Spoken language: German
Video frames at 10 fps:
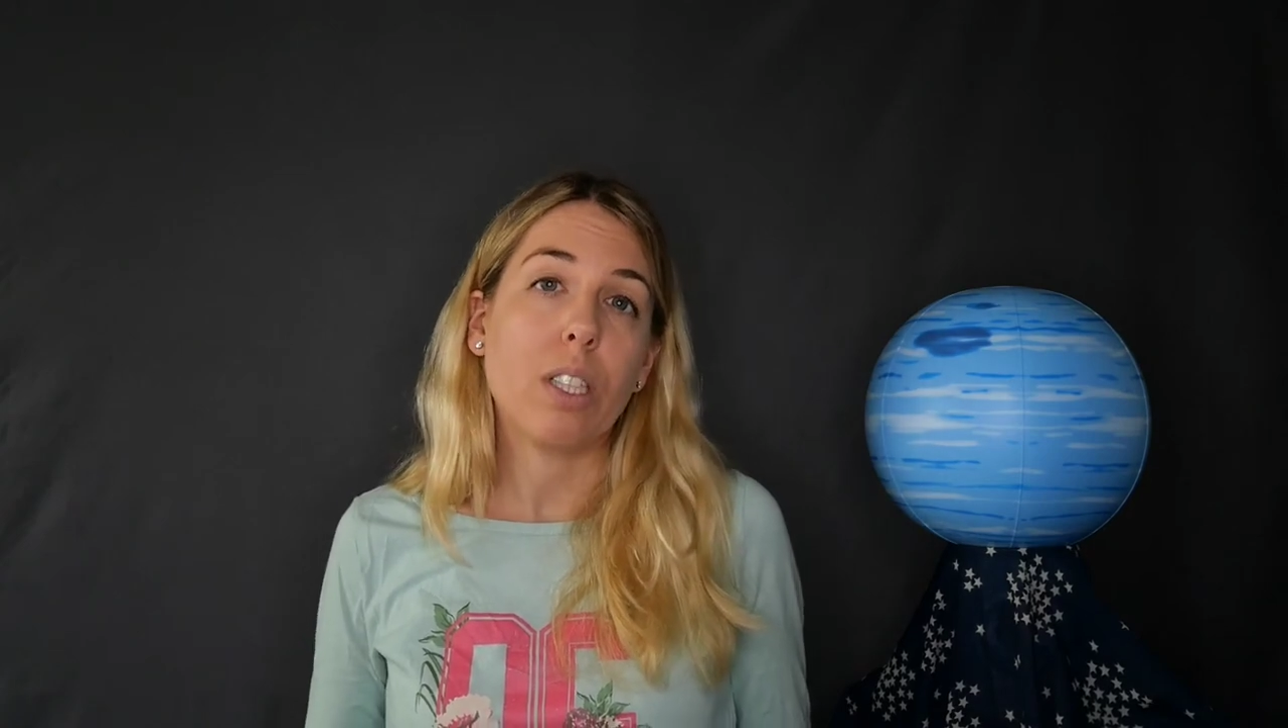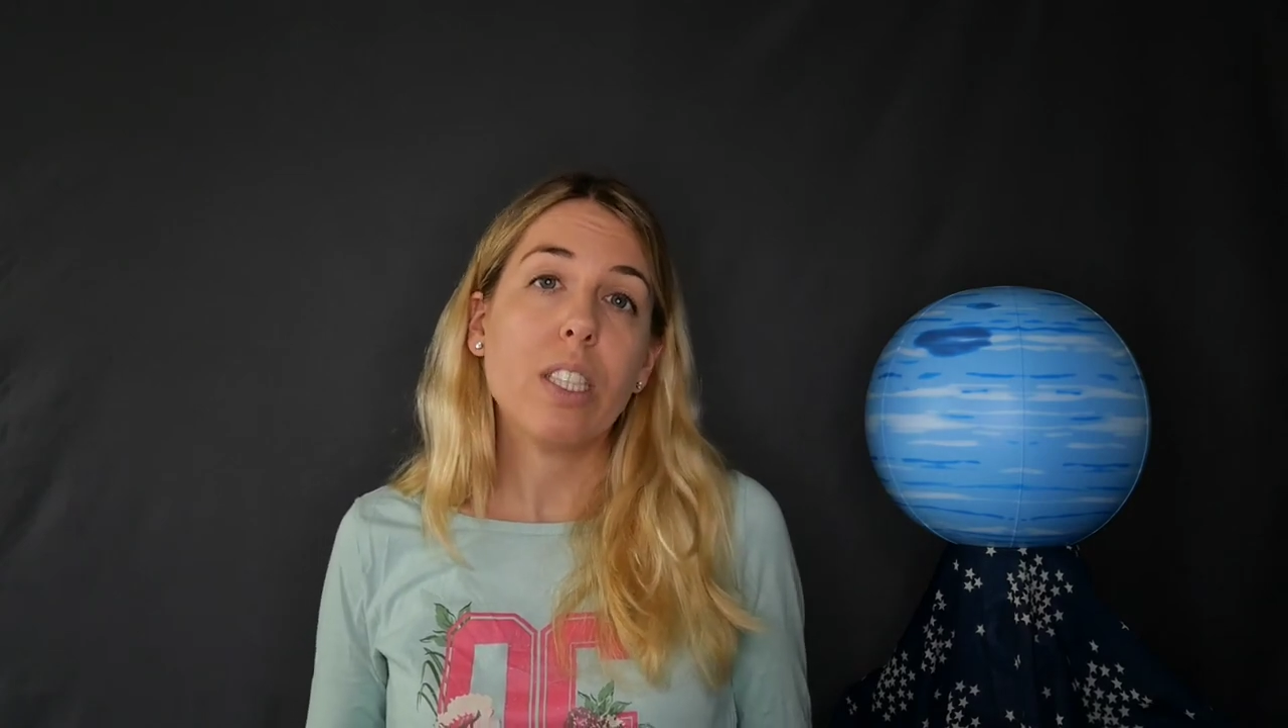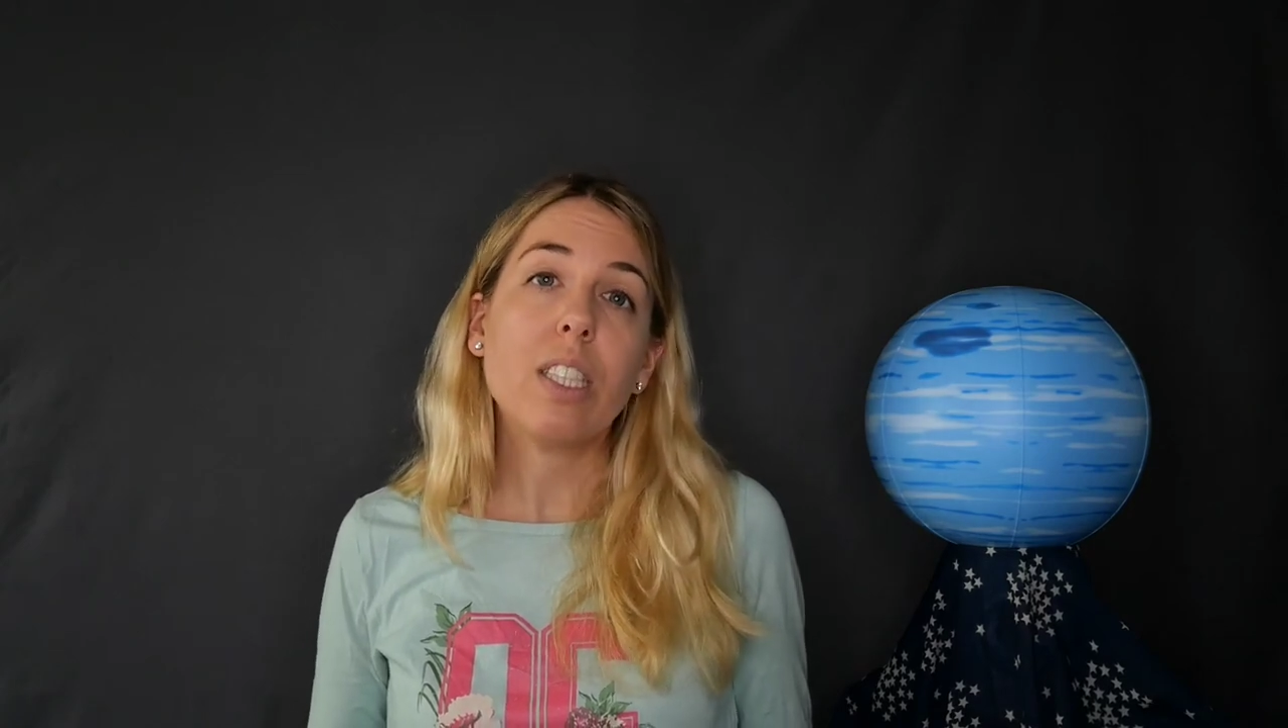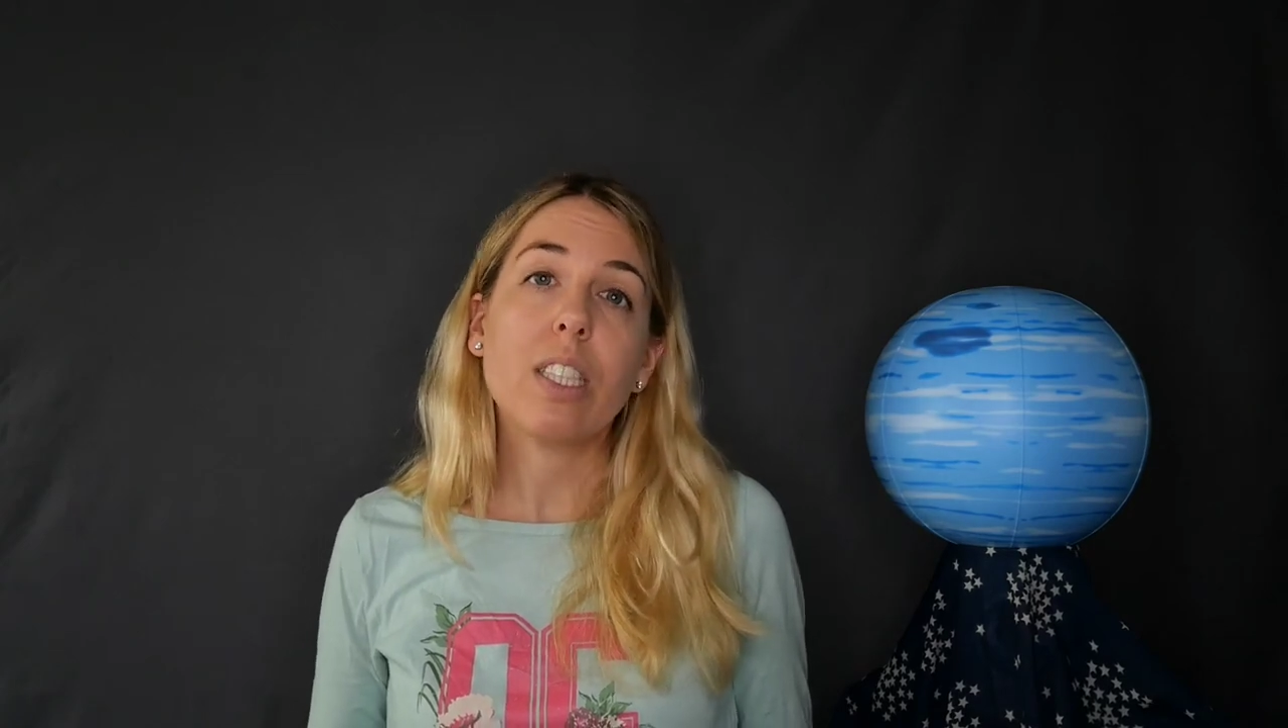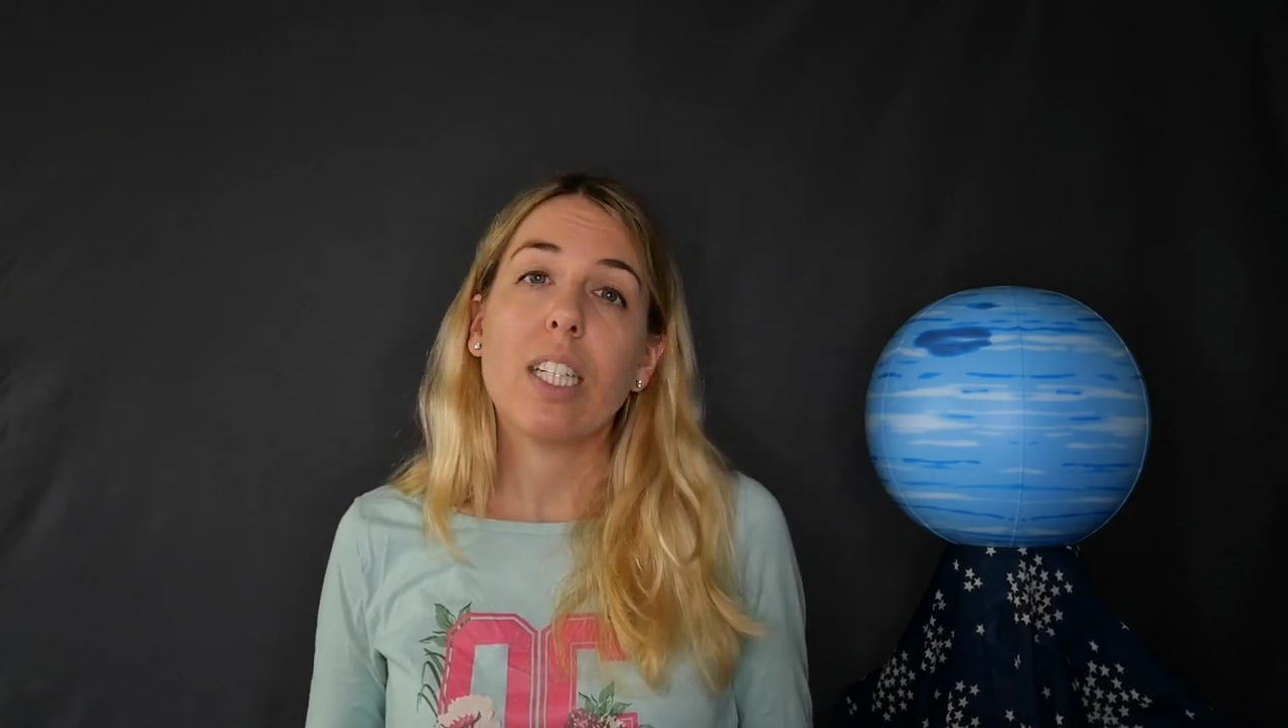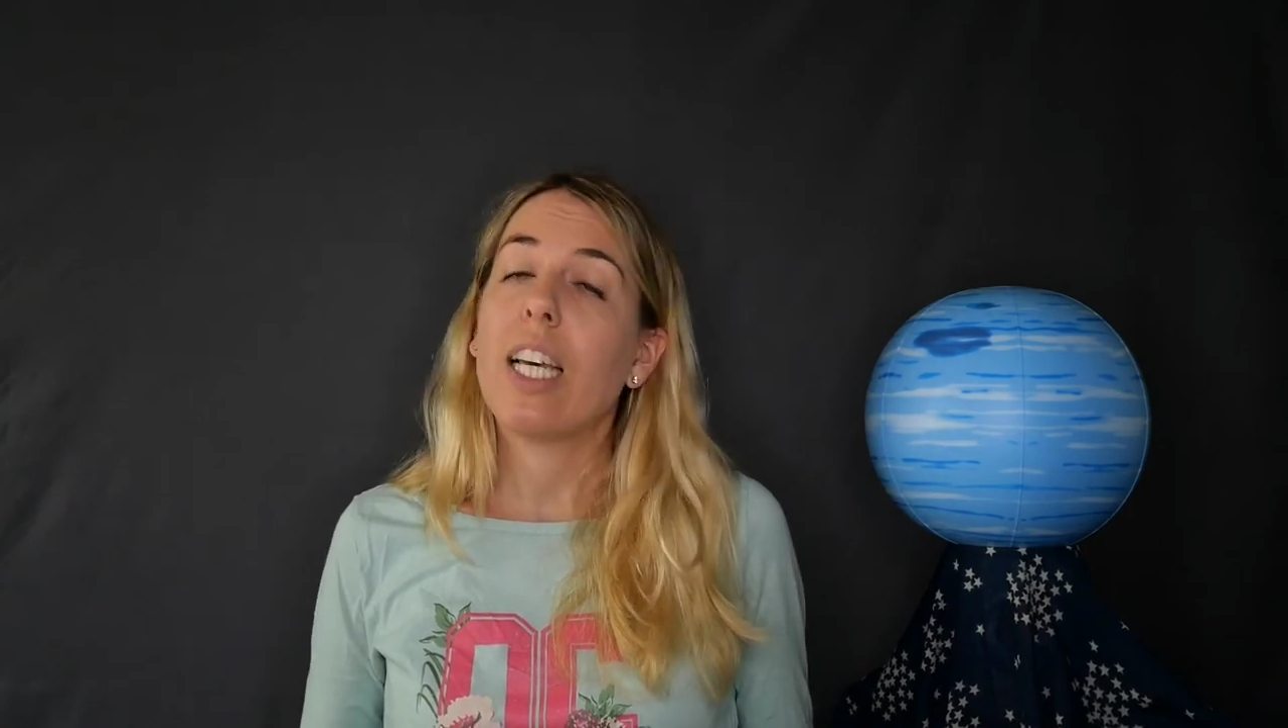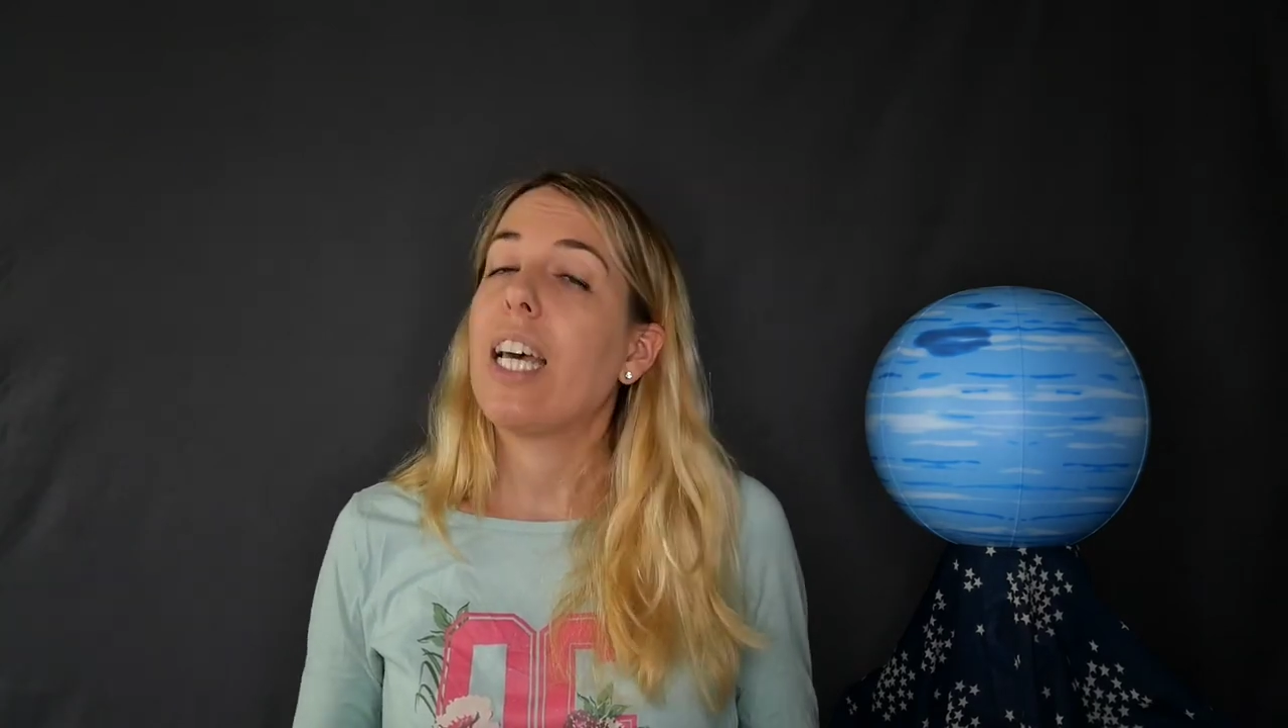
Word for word: ist,